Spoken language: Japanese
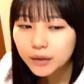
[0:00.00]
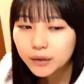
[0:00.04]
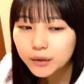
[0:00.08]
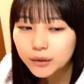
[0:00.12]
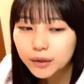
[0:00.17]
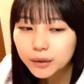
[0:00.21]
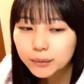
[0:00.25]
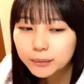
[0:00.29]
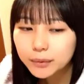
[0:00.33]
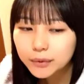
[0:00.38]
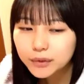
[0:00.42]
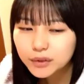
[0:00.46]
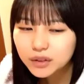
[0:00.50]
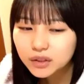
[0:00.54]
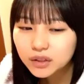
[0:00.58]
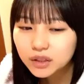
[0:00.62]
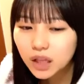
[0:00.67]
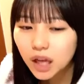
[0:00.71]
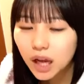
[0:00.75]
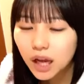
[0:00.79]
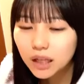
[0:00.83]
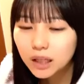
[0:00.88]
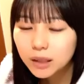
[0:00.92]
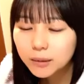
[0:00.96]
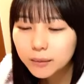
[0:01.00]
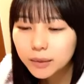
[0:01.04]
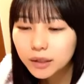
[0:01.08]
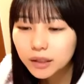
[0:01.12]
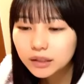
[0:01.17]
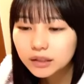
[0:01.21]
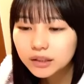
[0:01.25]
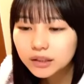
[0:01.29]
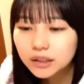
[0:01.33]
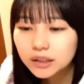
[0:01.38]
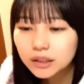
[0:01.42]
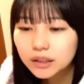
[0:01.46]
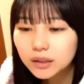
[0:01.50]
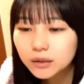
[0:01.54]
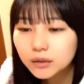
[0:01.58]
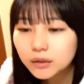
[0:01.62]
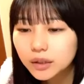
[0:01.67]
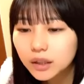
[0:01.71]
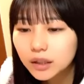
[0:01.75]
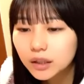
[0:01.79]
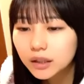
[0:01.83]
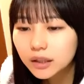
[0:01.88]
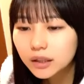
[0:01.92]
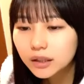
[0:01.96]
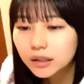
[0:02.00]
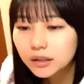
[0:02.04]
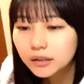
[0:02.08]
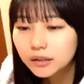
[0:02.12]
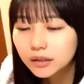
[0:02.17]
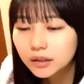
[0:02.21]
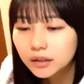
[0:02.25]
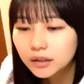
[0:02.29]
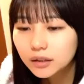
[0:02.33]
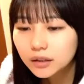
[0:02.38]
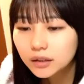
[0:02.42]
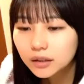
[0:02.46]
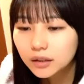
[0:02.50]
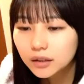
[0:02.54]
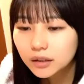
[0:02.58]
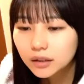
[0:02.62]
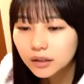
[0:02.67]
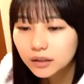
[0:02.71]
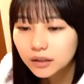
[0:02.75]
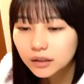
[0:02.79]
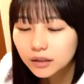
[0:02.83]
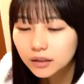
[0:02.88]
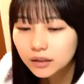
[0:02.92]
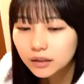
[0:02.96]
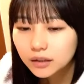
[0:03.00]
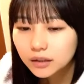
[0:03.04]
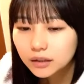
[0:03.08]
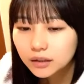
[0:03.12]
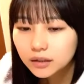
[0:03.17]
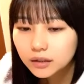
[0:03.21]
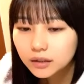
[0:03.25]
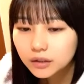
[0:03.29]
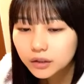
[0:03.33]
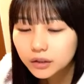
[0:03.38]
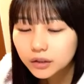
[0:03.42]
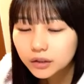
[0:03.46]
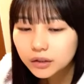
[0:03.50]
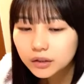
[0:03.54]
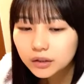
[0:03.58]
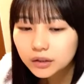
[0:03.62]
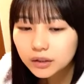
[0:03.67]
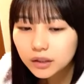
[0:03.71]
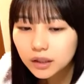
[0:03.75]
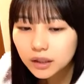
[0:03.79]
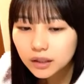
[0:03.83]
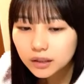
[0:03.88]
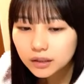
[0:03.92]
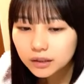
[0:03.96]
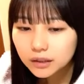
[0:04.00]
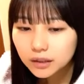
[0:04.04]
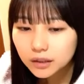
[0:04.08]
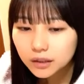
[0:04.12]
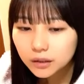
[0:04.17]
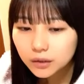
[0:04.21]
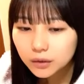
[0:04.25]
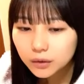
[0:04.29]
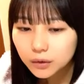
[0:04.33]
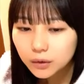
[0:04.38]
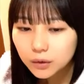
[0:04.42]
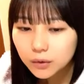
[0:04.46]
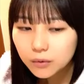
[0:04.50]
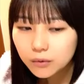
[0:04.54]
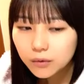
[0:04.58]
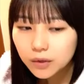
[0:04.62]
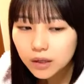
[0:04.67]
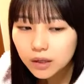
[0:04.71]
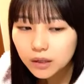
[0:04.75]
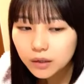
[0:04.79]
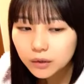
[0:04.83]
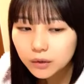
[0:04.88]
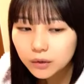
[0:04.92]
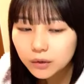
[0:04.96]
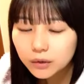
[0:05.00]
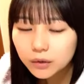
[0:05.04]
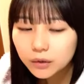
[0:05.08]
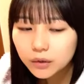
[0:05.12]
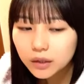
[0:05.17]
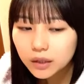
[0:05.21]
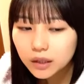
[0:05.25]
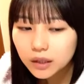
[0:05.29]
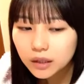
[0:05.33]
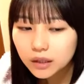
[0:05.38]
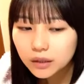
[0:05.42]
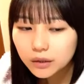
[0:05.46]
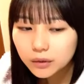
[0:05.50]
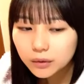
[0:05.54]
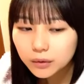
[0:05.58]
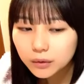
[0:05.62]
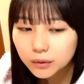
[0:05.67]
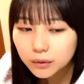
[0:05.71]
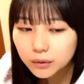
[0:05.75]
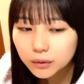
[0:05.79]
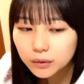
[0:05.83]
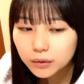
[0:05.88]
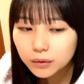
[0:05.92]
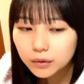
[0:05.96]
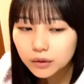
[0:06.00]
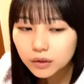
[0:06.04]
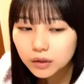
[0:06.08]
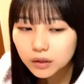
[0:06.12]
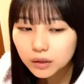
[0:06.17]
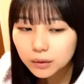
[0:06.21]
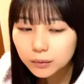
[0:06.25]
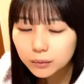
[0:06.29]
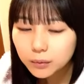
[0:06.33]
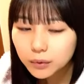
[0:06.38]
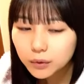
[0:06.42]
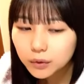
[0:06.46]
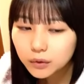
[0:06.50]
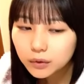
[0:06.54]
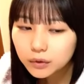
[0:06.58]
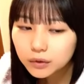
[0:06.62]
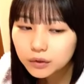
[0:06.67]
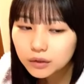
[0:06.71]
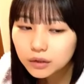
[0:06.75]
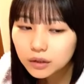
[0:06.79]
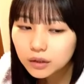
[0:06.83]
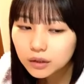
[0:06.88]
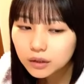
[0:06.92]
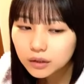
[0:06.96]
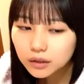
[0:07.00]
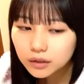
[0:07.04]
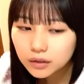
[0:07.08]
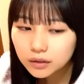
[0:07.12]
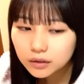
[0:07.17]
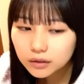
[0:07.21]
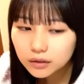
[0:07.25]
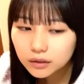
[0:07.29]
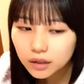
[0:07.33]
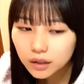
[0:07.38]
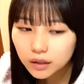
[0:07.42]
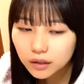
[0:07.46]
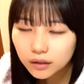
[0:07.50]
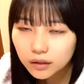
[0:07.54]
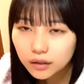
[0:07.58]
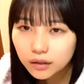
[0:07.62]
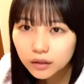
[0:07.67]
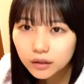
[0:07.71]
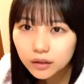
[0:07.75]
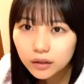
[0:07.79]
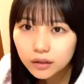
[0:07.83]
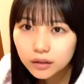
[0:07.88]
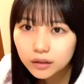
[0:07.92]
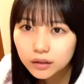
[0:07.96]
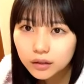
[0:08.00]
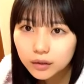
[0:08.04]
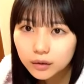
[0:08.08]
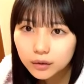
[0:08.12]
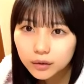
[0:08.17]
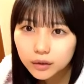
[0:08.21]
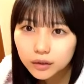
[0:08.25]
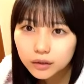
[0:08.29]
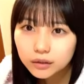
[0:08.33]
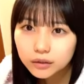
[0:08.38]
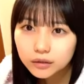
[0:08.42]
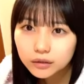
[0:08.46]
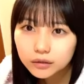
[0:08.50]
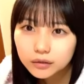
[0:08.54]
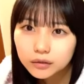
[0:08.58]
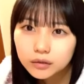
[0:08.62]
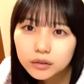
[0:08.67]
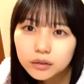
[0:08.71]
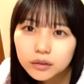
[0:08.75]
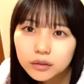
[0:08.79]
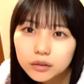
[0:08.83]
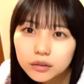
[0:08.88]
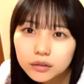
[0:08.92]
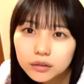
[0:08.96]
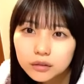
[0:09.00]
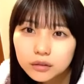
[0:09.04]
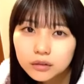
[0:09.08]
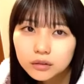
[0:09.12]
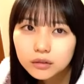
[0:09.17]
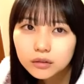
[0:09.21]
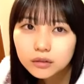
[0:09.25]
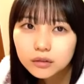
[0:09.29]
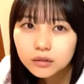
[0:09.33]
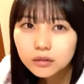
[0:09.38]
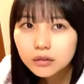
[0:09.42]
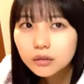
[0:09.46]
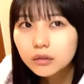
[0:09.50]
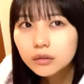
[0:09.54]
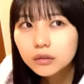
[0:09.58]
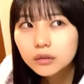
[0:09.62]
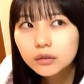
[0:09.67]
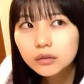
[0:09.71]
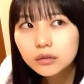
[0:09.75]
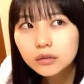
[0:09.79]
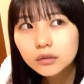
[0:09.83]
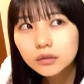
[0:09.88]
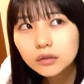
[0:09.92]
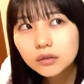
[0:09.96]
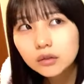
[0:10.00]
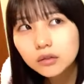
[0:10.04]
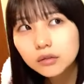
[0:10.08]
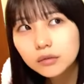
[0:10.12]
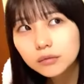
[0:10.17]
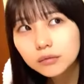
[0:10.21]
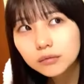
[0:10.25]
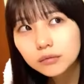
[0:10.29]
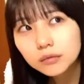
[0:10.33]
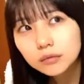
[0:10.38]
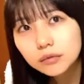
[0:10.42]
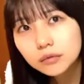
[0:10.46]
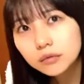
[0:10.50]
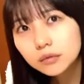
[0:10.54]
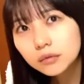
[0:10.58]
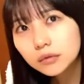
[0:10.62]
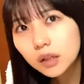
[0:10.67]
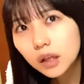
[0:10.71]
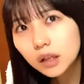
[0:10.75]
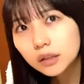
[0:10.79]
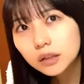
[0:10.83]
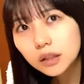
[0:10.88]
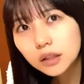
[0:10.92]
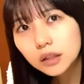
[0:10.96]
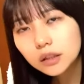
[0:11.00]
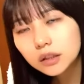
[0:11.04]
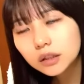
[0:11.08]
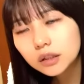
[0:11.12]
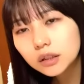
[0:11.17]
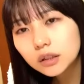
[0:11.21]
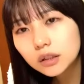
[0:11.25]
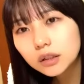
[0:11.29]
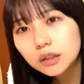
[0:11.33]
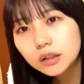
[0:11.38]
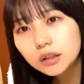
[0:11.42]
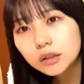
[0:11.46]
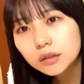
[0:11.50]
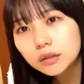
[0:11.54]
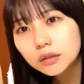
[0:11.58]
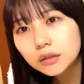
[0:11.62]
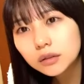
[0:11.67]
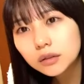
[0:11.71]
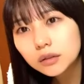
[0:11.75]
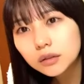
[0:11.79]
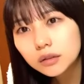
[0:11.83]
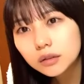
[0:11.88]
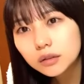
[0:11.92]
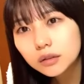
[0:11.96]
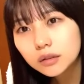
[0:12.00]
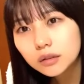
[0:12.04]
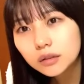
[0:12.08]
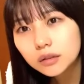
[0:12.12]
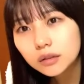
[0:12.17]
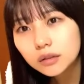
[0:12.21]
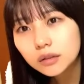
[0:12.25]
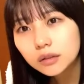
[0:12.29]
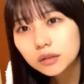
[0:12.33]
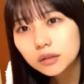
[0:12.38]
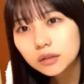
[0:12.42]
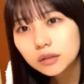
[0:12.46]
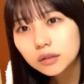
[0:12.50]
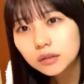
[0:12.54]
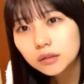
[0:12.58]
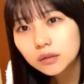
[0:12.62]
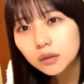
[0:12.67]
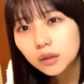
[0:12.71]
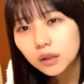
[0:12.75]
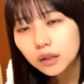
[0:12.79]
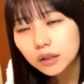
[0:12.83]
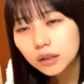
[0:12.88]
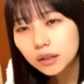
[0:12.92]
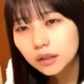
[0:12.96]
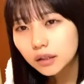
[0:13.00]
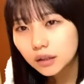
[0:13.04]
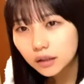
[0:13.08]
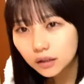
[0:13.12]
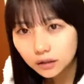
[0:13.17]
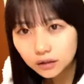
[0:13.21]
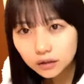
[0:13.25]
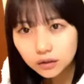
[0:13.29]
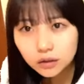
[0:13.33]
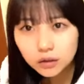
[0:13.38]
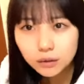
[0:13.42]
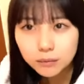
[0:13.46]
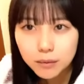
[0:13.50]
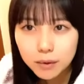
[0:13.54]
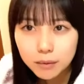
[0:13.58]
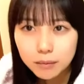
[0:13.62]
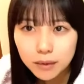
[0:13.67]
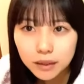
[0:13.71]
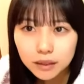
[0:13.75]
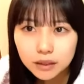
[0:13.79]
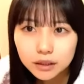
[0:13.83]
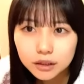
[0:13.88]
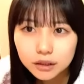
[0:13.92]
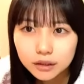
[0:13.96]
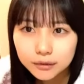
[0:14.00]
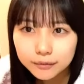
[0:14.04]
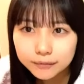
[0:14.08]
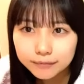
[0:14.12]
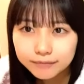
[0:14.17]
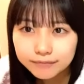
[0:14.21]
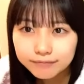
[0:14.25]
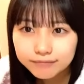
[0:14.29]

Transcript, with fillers: あとはまあ普通にアニメが好きなので「呪術廻戦」と「ワールドトリガーと」ともう一つなんか最近やってるやつの新しいのが出たらすぐ見ます